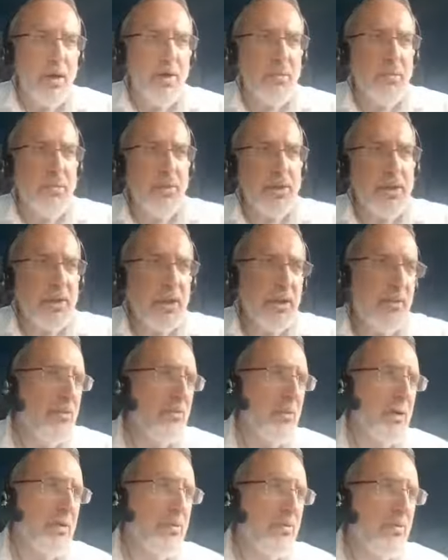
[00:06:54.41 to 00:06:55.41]
так сказать, в,
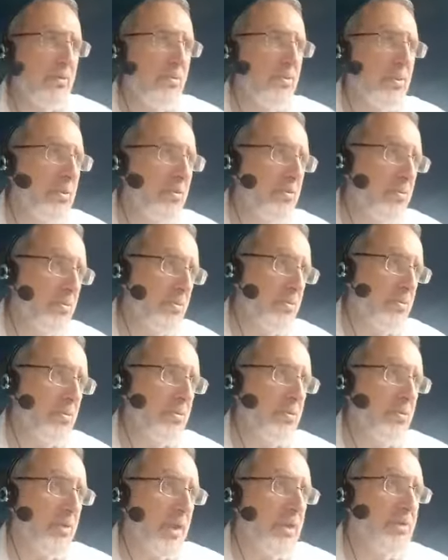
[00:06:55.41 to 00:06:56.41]
в,
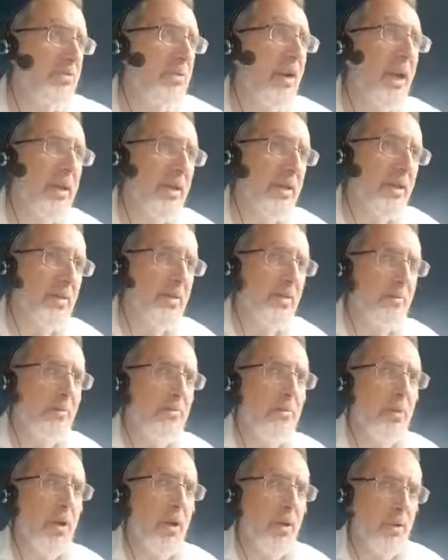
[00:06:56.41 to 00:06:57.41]
в развалины.
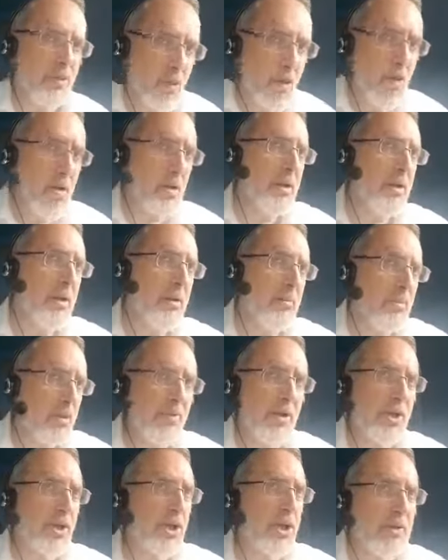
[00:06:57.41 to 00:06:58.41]
Твердые
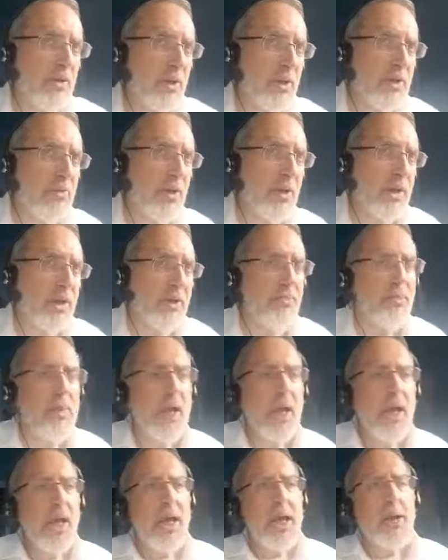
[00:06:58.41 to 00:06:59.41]
превращаться в развалины.
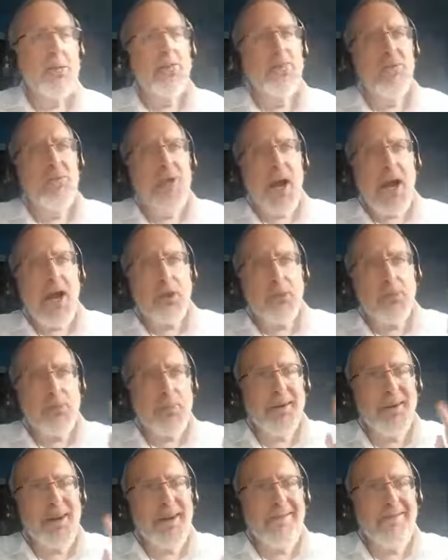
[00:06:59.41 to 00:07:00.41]
Бывают
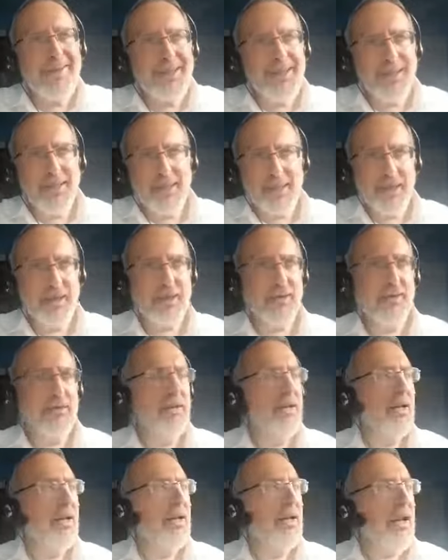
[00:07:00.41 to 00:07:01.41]
праведники,
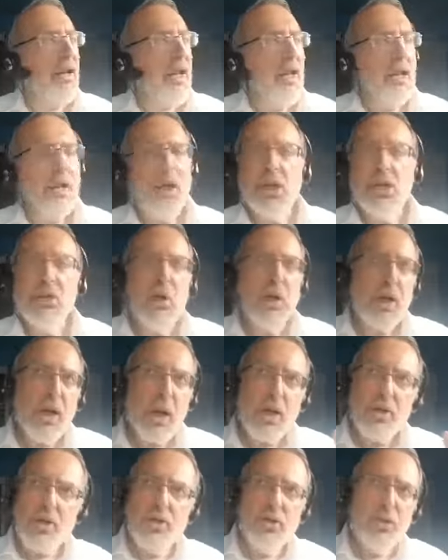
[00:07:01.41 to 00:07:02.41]
которые
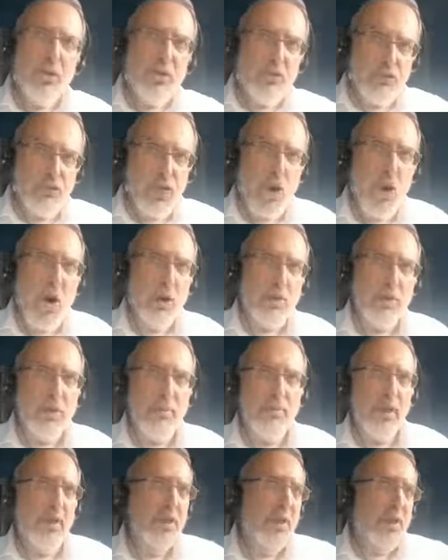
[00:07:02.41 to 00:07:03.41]
кажутся
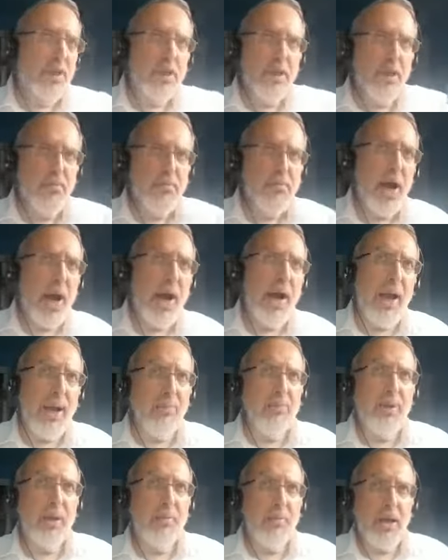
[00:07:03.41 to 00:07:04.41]
твердыми,
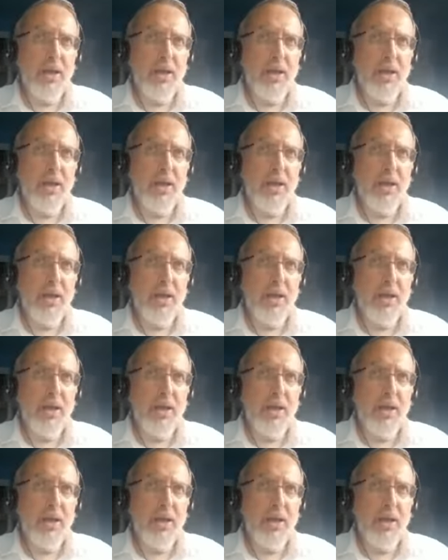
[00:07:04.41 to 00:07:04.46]
несгибаемыми,